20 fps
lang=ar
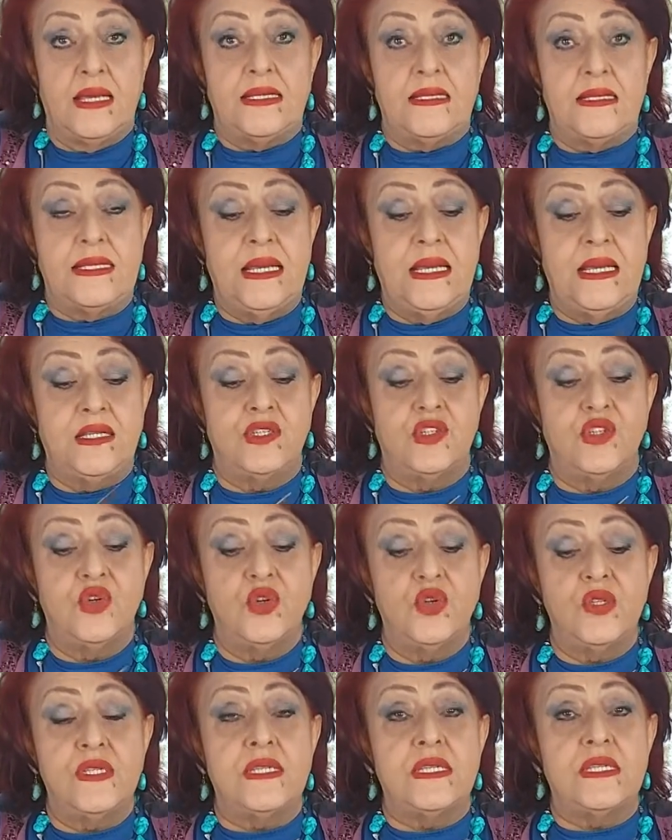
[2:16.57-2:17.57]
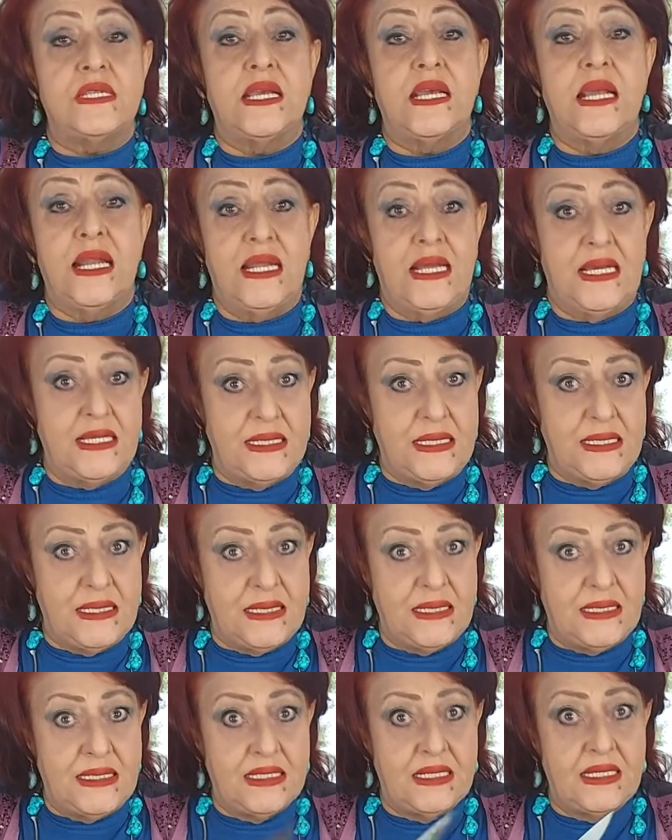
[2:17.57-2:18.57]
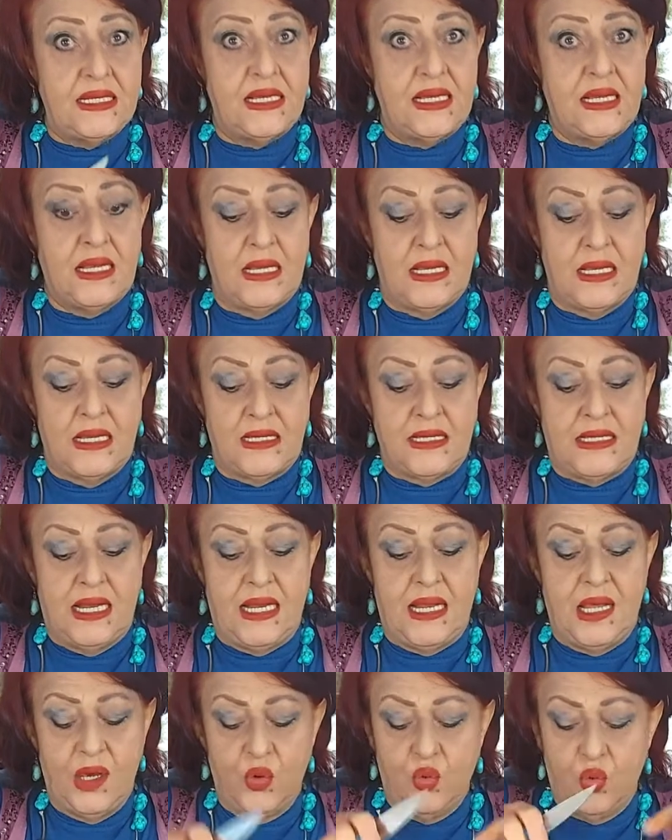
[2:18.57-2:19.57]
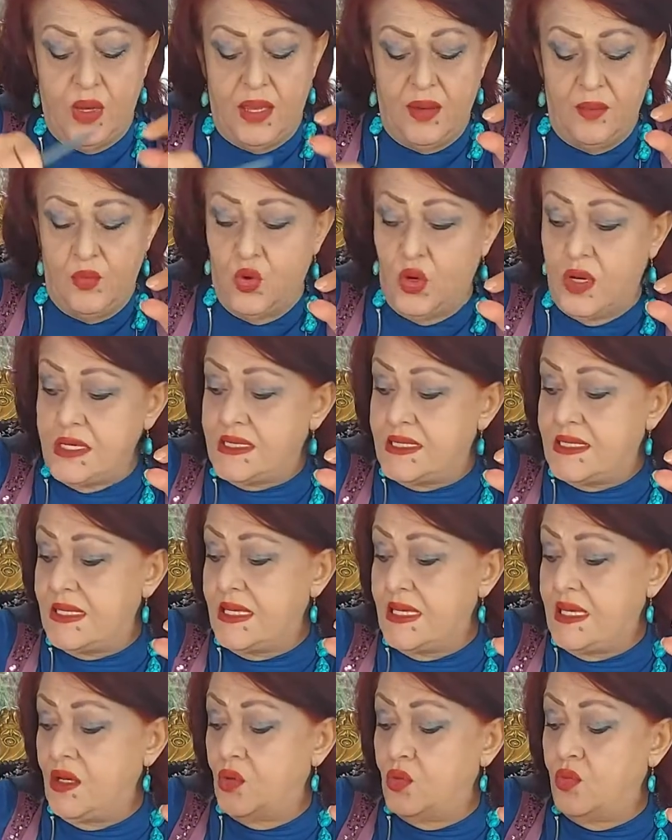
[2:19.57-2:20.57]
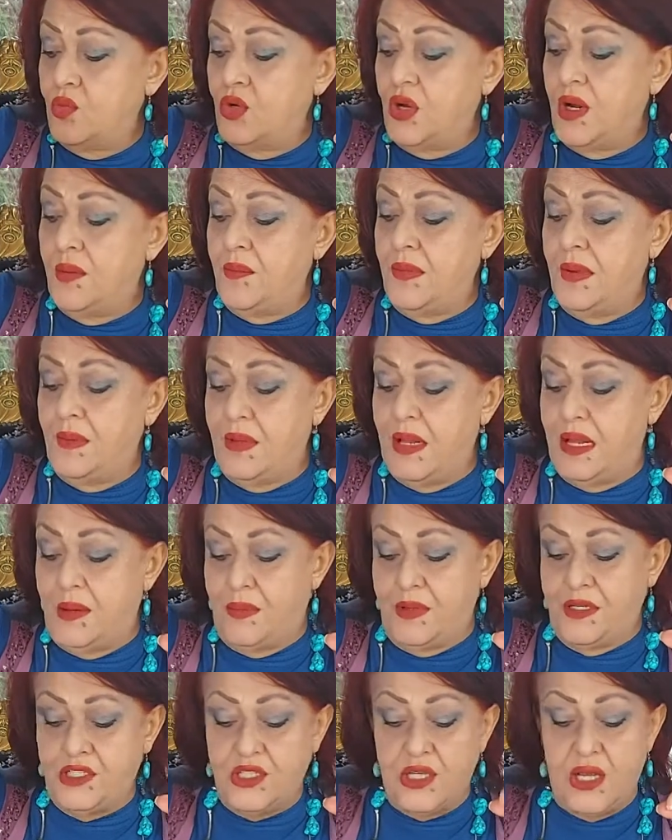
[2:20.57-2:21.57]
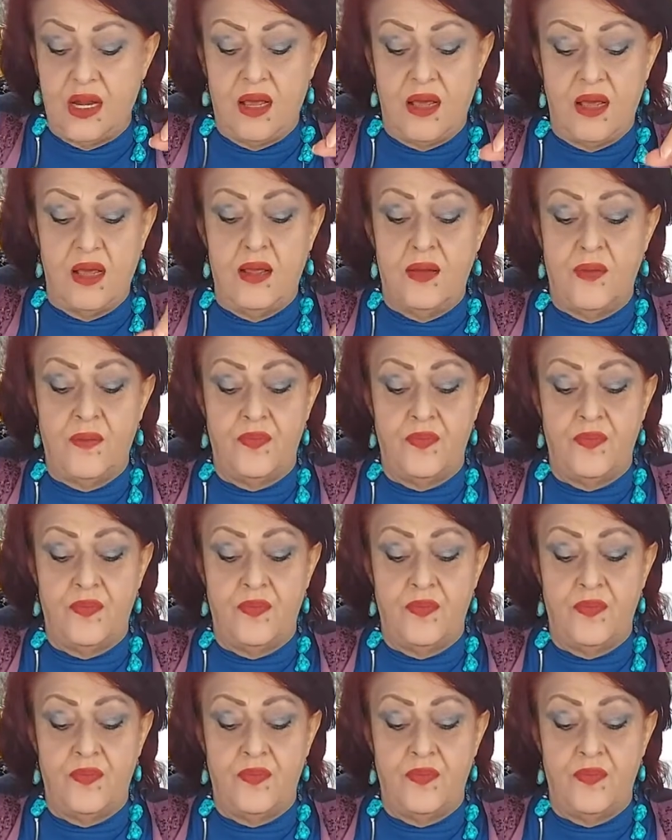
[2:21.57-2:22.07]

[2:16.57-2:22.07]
زيت جوز الهند اللي هو مغذي ومرمم للبشرة